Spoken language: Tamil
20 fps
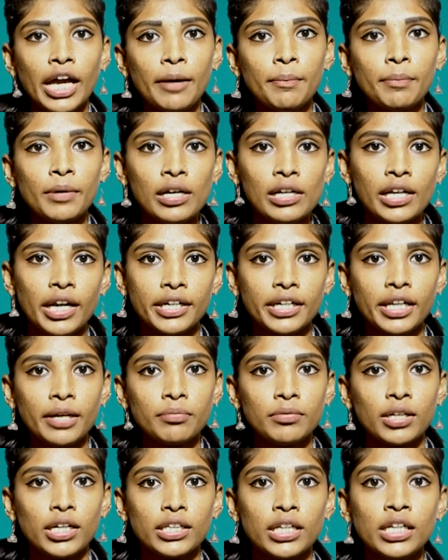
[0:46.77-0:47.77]
ஏப்ரல்
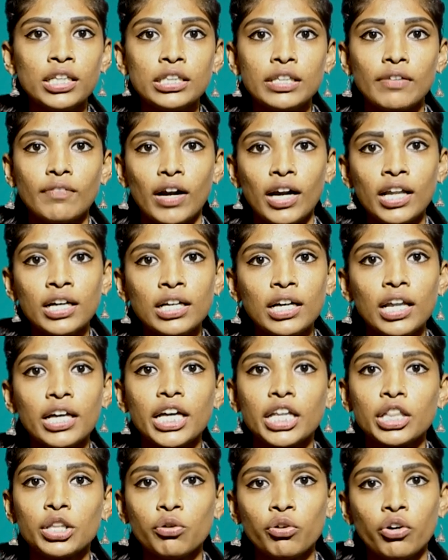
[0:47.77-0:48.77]
எட்டாம் தேதி இந்த வழக்குல
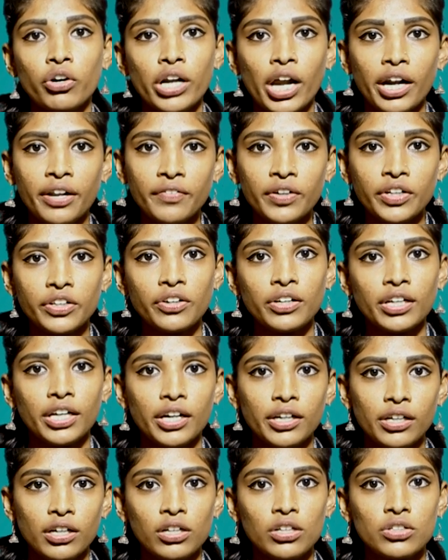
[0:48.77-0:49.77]
எந்த ஒரு நடவடிக்கையும்
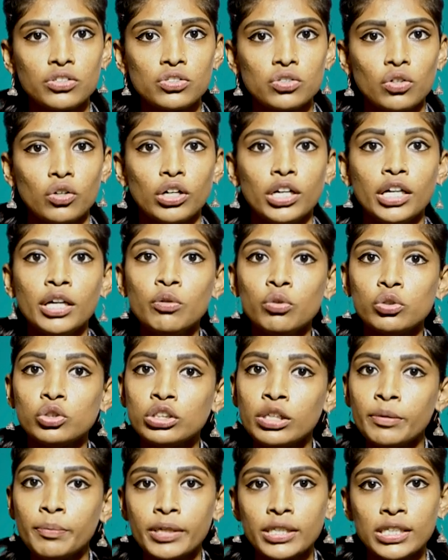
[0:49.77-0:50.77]
எடுக்கலன்னு சொல்லி
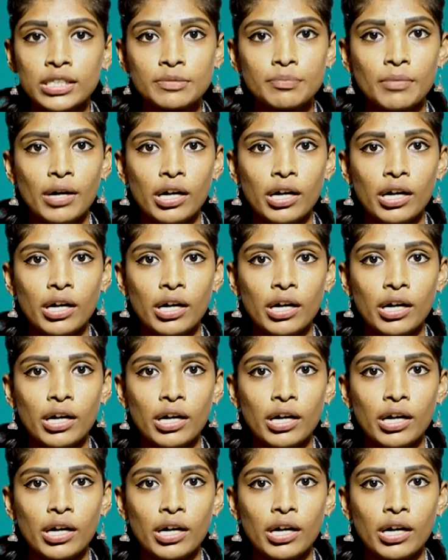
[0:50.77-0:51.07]
உத்தரப்பிரதேச